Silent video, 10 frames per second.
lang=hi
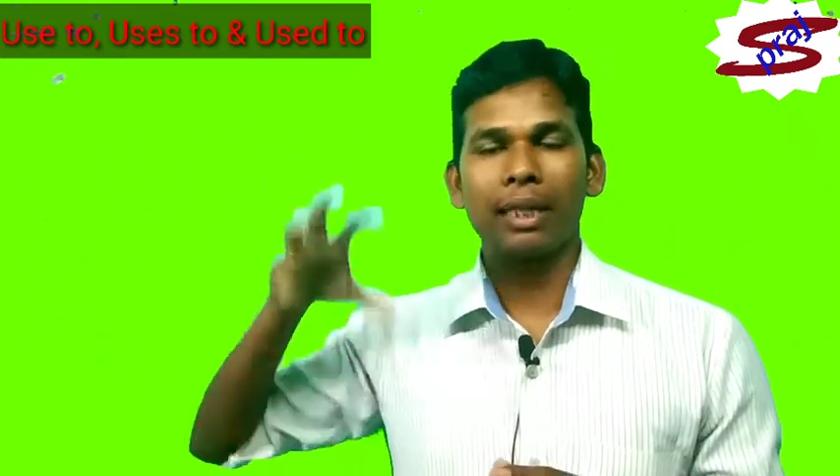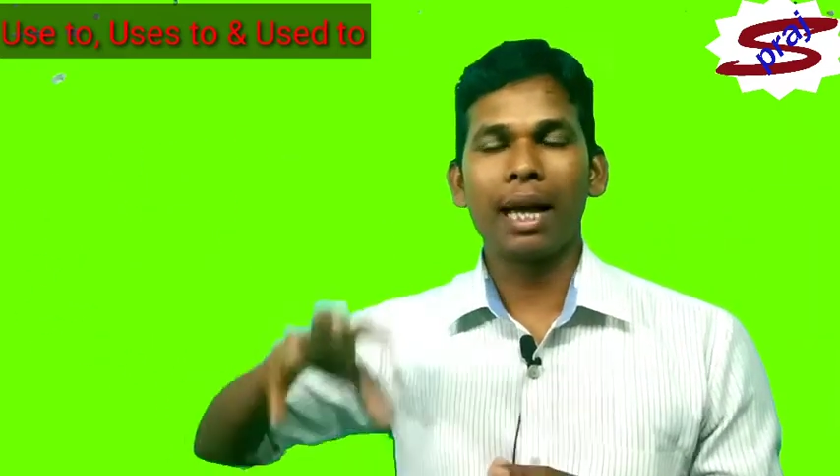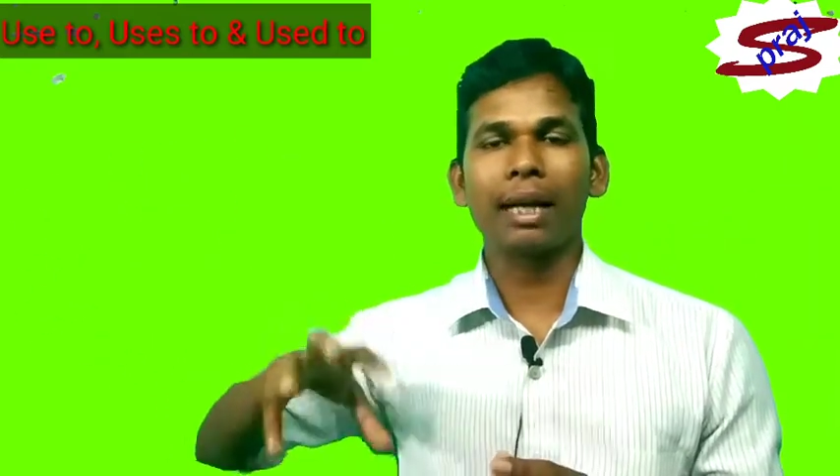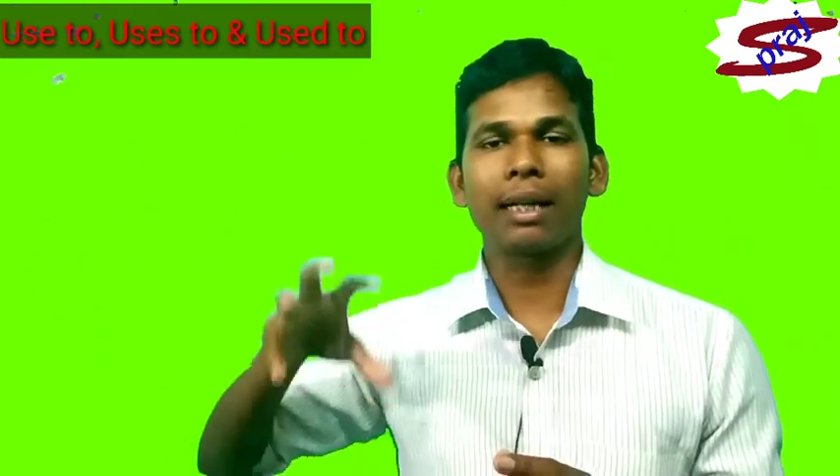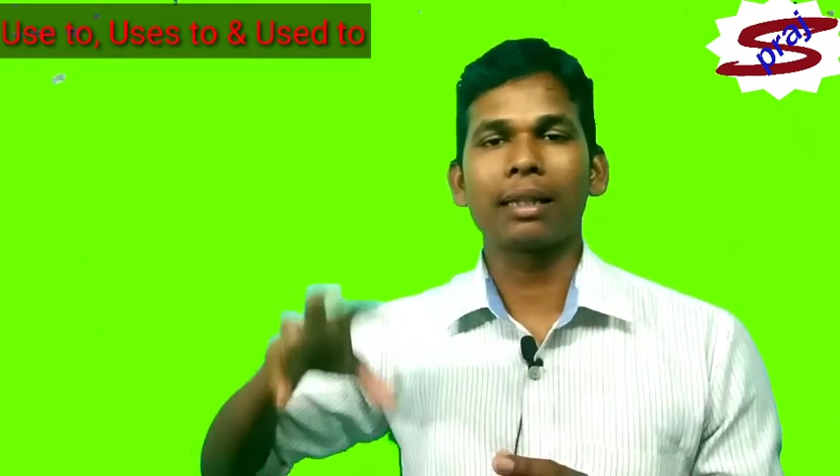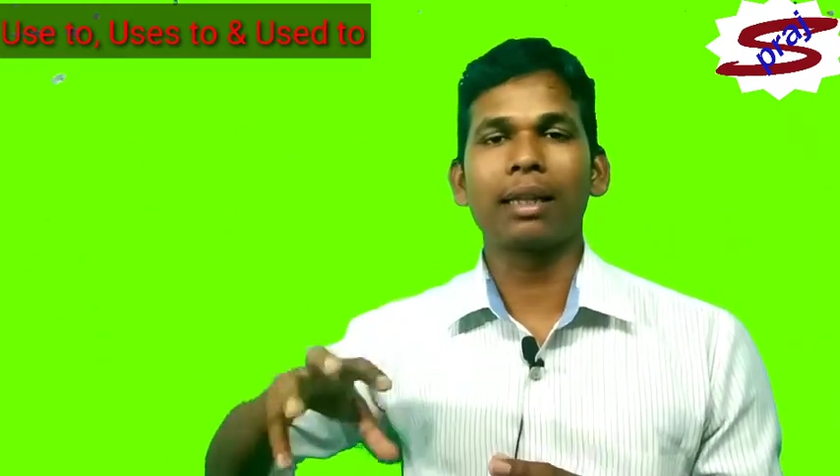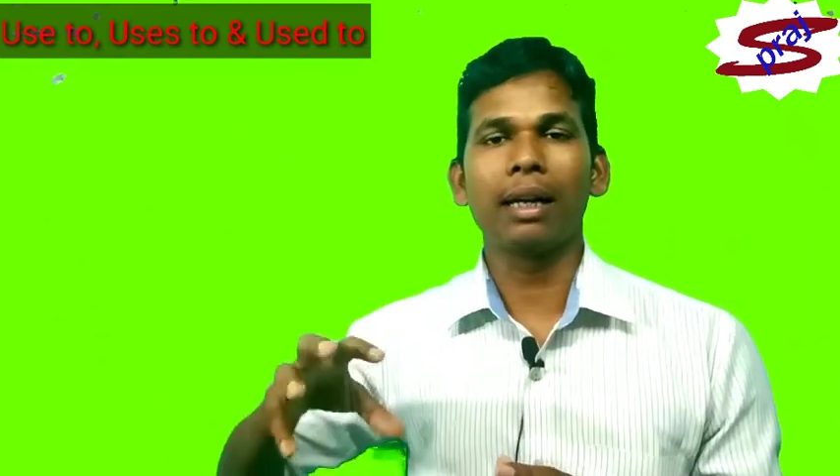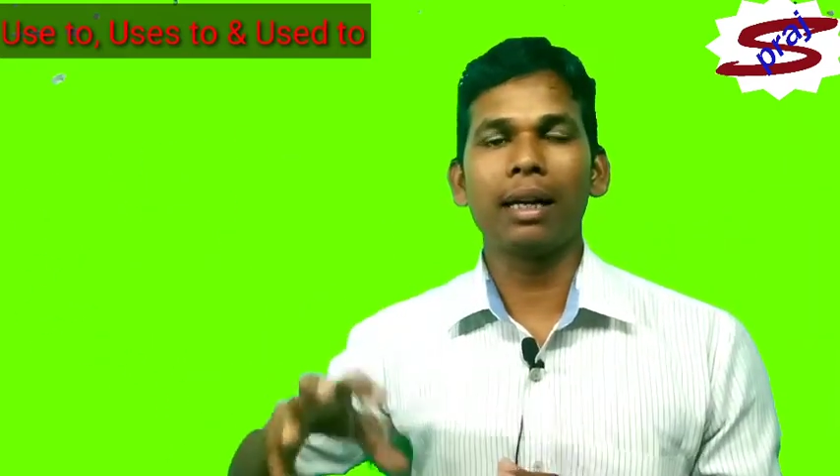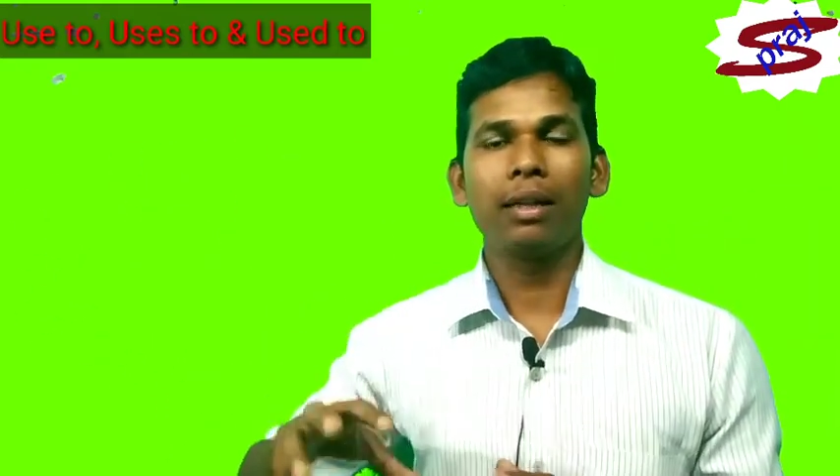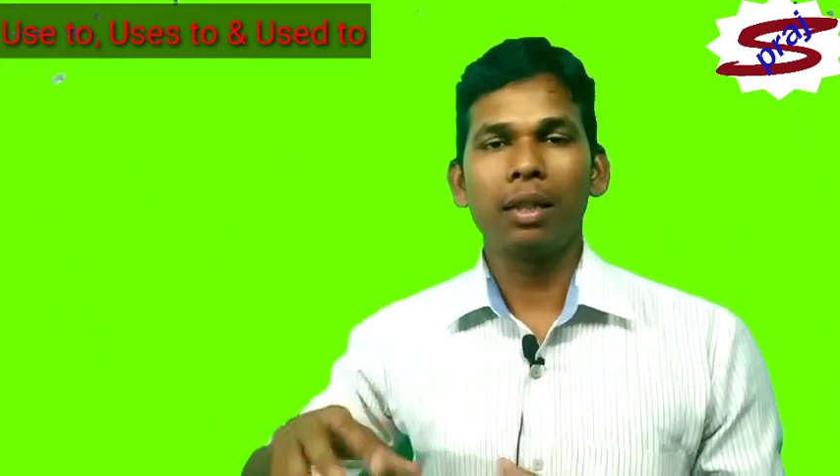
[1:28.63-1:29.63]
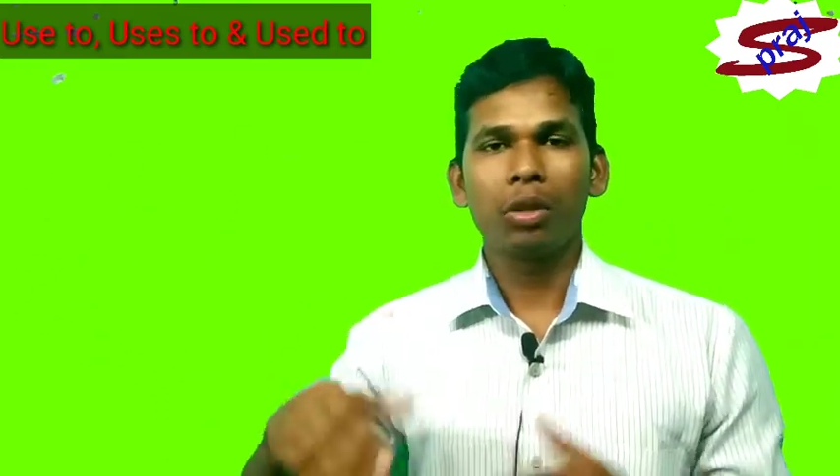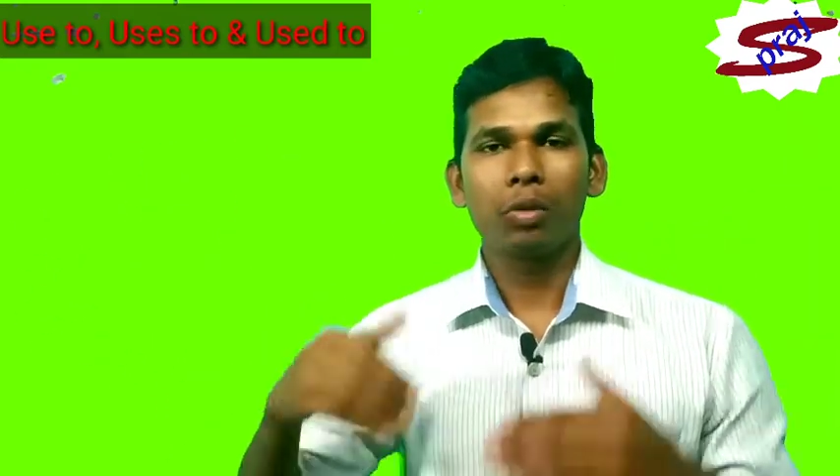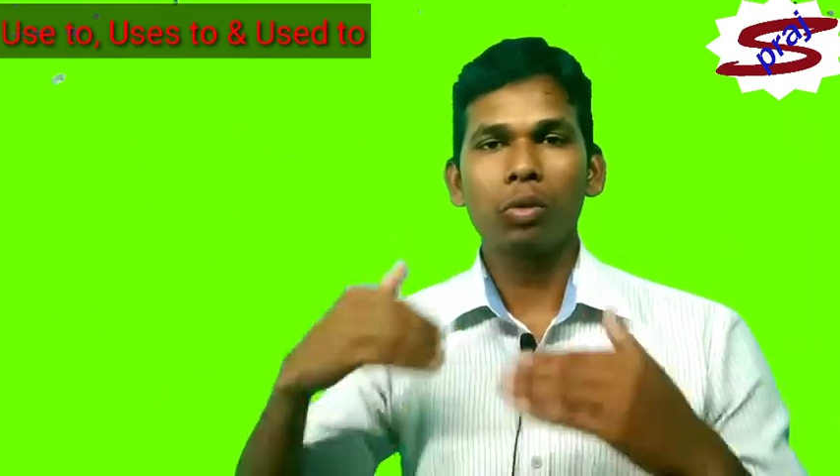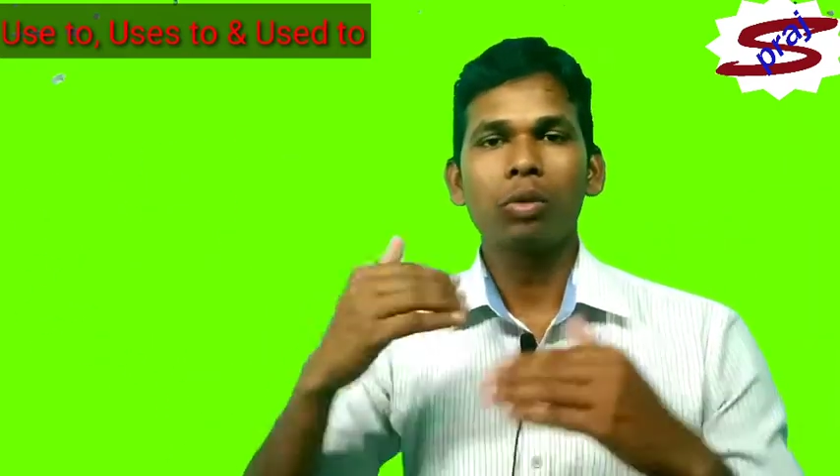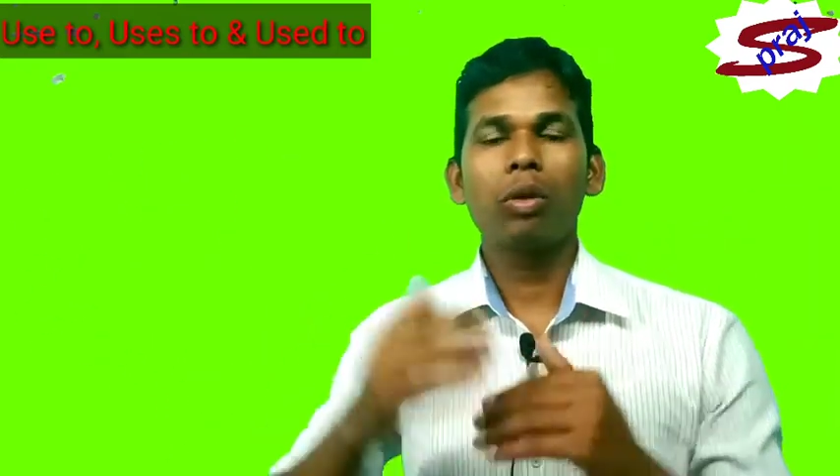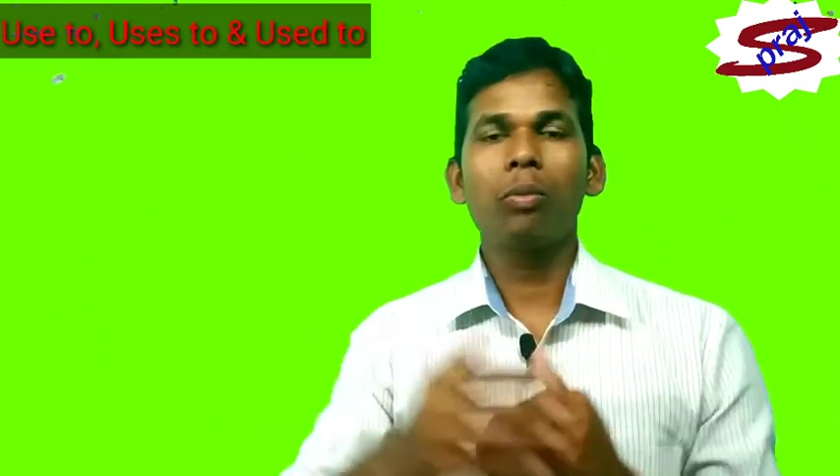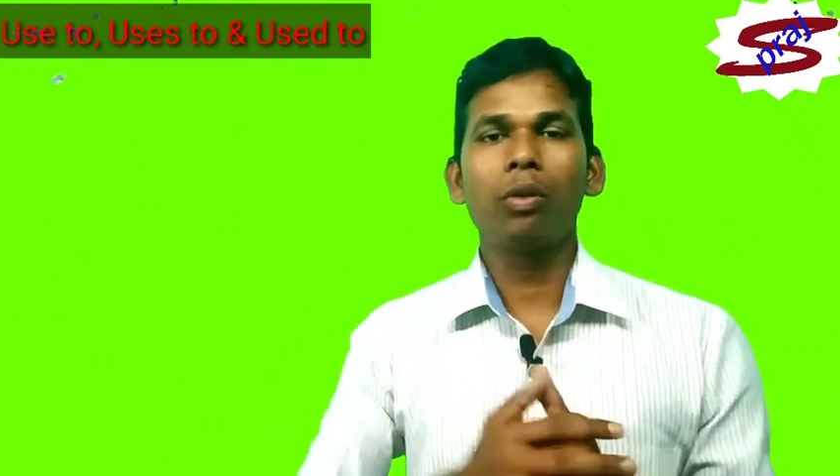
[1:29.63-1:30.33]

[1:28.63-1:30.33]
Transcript: क्या करते हैं तो उसको